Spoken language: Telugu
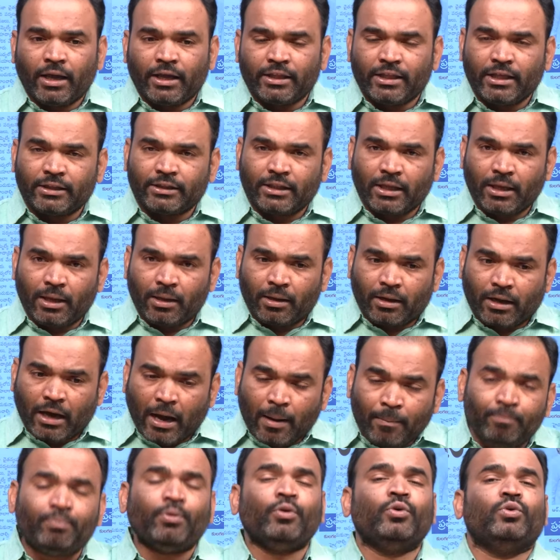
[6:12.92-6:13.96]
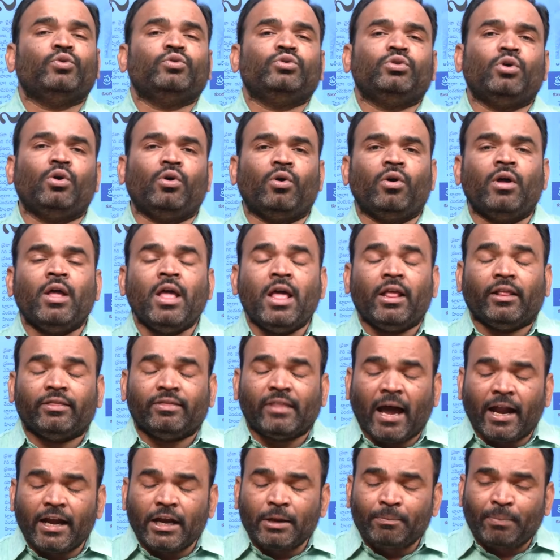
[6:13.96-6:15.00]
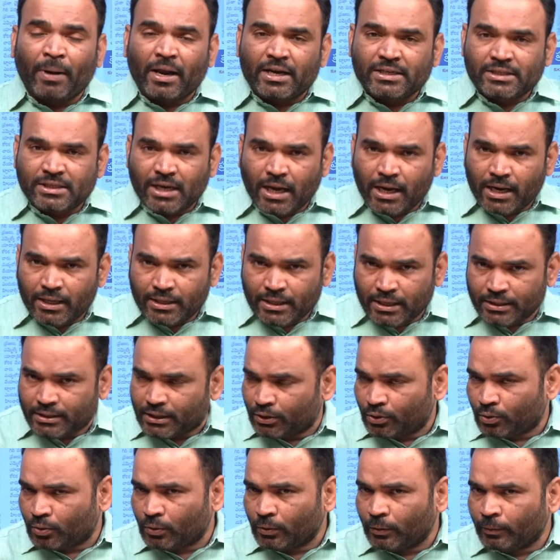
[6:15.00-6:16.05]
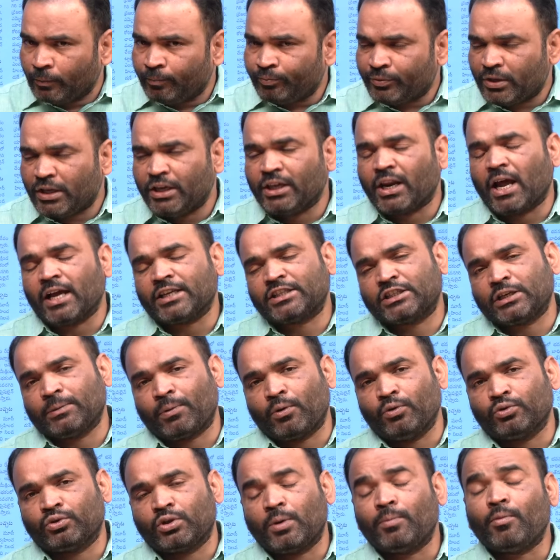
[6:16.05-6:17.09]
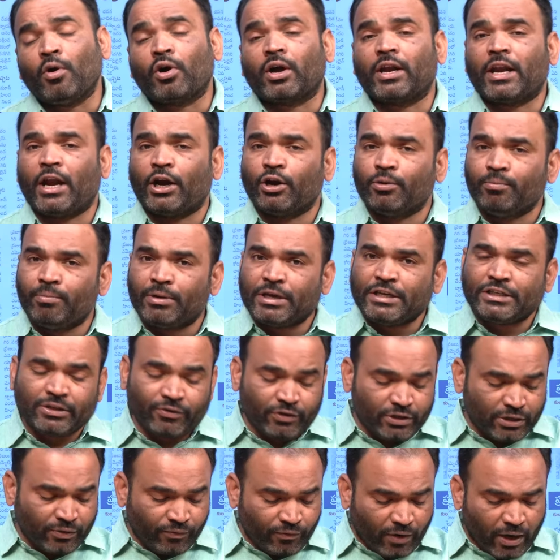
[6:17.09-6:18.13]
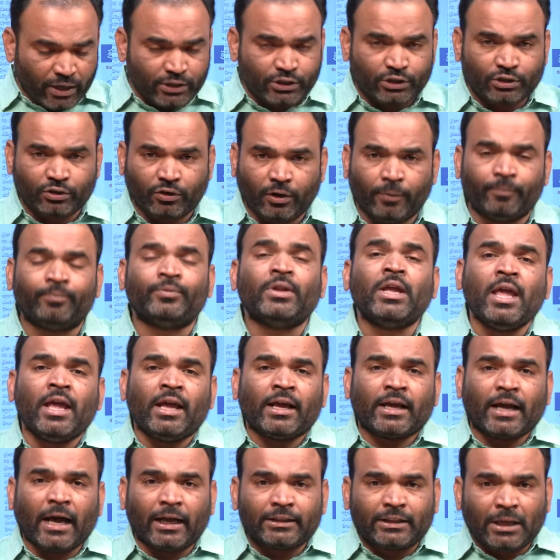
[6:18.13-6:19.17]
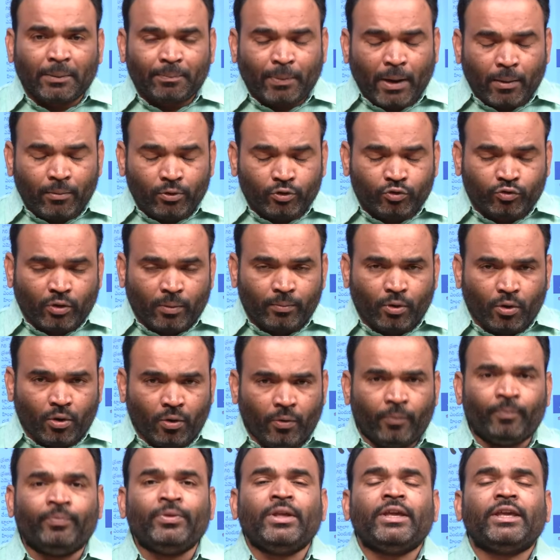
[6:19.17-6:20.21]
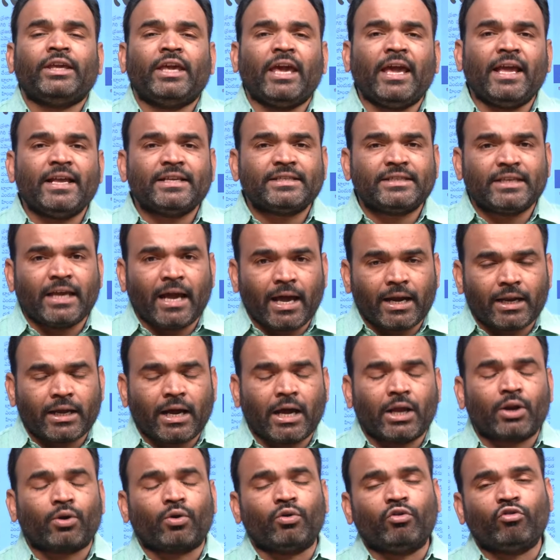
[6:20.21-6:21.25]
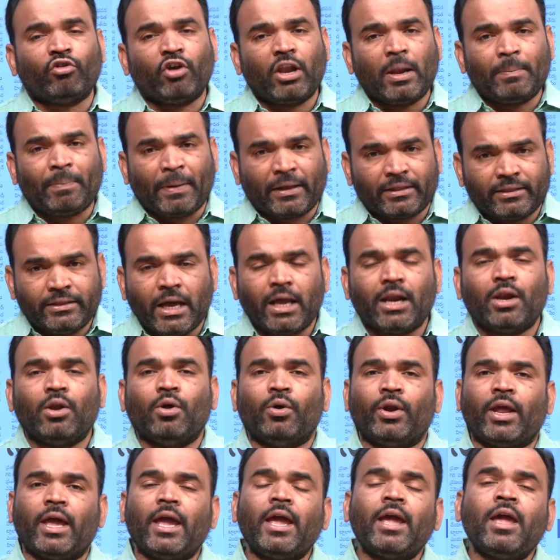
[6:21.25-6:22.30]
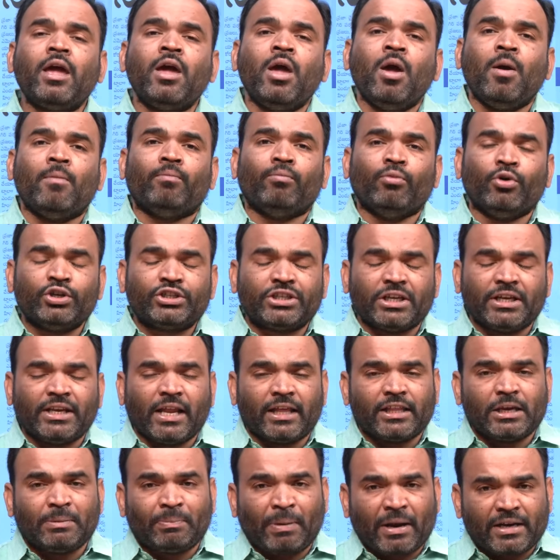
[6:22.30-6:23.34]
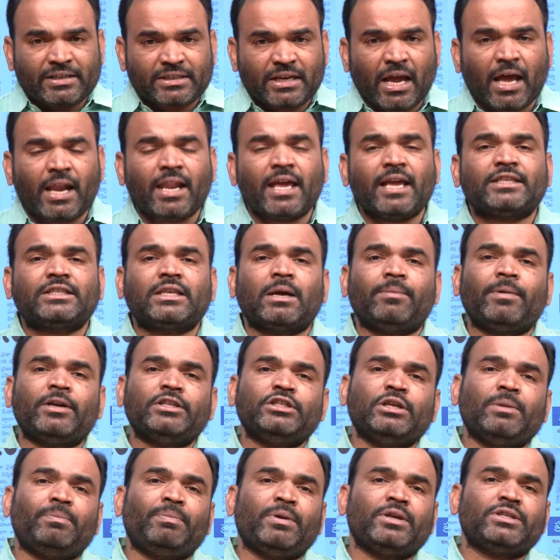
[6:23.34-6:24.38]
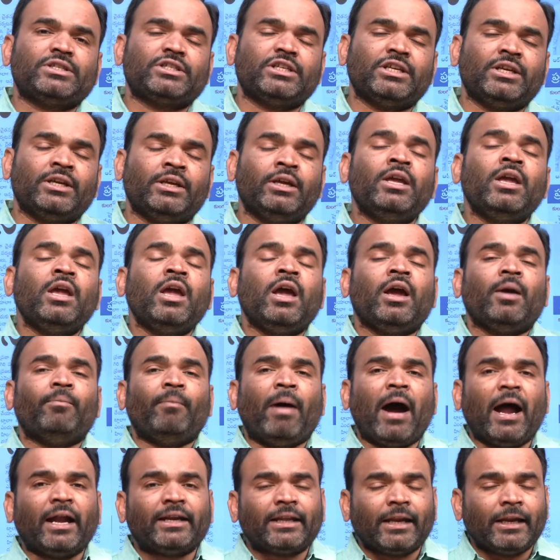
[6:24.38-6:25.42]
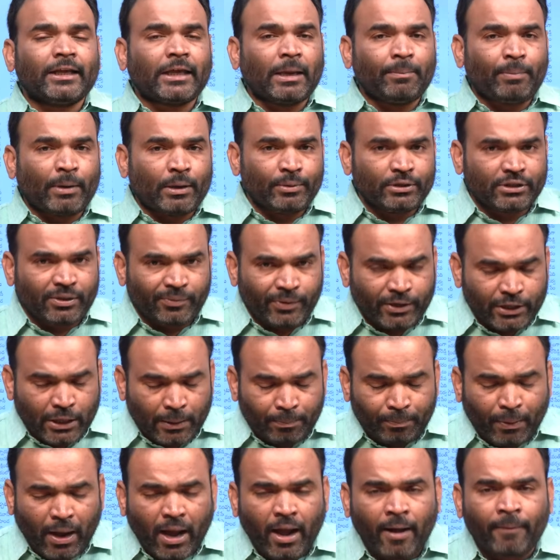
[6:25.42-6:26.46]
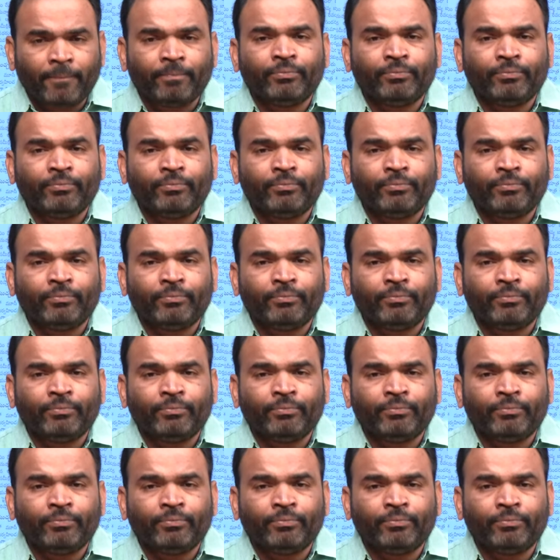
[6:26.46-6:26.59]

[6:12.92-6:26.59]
ఏదైతే కంపు ఉందో దాన్ని ప్రక్షాళన చేసేందుకు ఈ రాష్ట్ర ప్రభుత్వం ఒక నడుం బిగించిన విషయం వాస్తవం గత ప్రభుత్వంలో కేసీఆర్ గారు రెండు వేల పద్నాలుగులోనే మూసీ నదిని ప్రక్షాళన చేస్తామని చెప్పేసి మాటలకే పరిమితమైన తప్ప